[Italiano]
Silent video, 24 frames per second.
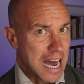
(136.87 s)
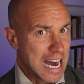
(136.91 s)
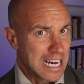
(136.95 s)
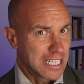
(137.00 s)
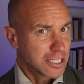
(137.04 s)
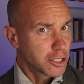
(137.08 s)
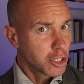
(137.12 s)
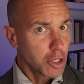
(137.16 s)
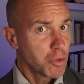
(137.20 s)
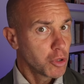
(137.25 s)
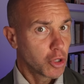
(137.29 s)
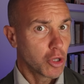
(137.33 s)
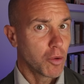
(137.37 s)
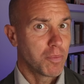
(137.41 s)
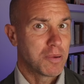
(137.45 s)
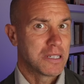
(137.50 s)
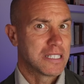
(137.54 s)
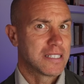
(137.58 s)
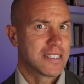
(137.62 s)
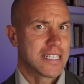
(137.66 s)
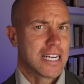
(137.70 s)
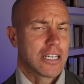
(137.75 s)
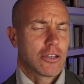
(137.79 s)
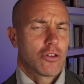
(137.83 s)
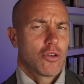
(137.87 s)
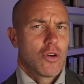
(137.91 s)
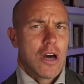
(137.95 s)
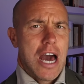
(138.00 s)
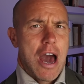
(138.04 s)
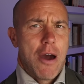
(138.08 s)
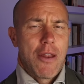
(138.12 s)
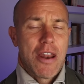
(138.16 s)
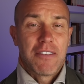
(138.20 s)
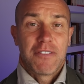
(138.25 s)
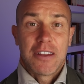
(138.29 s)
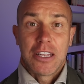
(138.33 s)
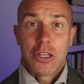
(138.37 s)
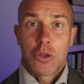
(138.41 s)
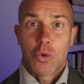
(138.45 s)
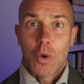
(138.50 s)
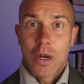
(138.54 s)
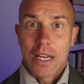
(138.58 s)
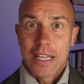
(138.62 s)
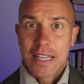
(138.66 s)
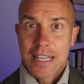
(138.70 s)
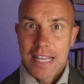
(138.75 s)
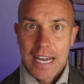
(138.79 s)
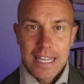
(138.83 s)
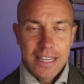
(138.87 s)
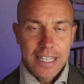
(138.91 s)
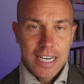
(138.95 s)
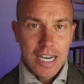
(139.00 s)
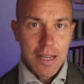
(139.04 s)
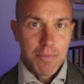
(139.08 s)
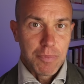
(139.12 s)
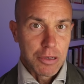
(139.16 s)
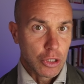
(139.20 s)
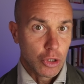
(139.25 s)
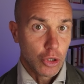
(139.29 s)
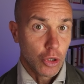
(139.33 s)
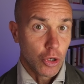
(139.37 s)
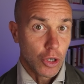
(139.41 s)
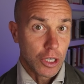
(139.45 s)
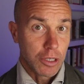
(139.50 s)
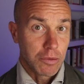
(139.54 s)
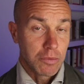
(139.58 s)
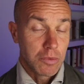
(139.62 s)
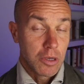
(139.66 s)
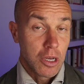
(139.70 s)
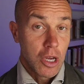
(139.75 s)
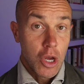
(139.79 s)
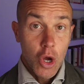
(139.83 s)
ha subito pensato a un'eventualità tra le peggiori,